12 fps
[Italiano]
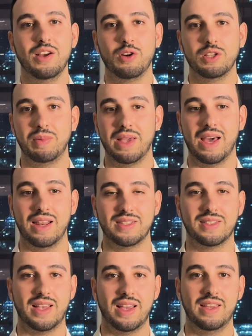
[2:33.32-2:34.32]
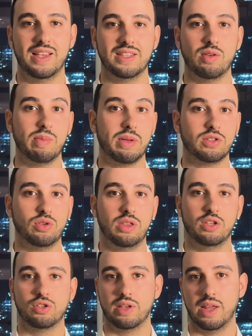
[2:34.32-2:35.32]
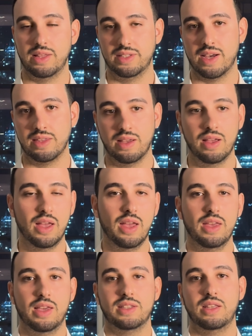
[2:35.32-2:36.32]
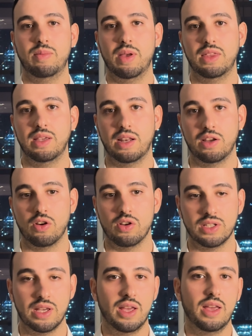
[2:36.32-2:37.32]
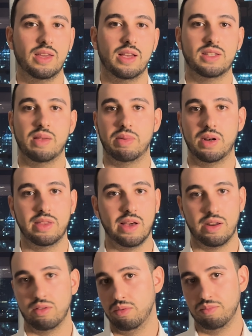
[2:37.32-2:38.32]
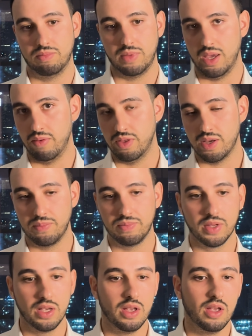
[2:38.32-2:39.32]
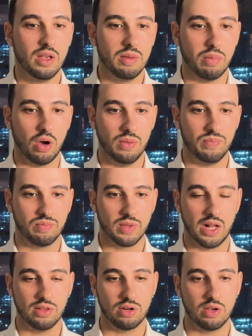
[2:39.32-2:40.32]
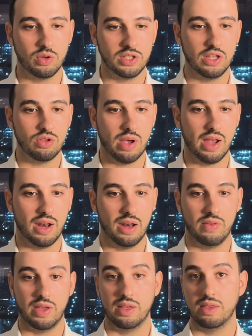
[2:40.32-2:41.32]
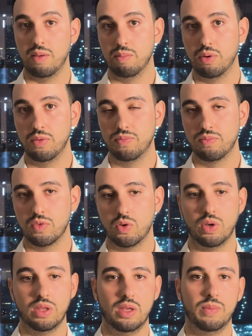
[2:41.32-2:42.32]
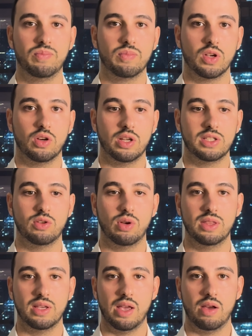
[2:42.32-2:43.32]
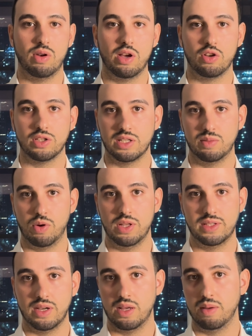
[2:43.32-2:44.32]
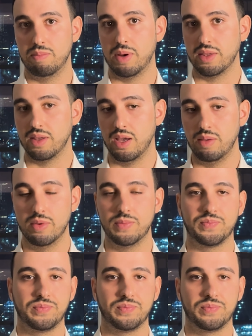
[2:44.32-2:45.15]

come, spiegarla, se sai che sei una persona disorganizzata, che si dimentica le cose, che è sempre in ritardo, evita. Poi, altro requisito è l'avere tempo, quindi ora sicuramente è una cosa che si può iniziare part-time,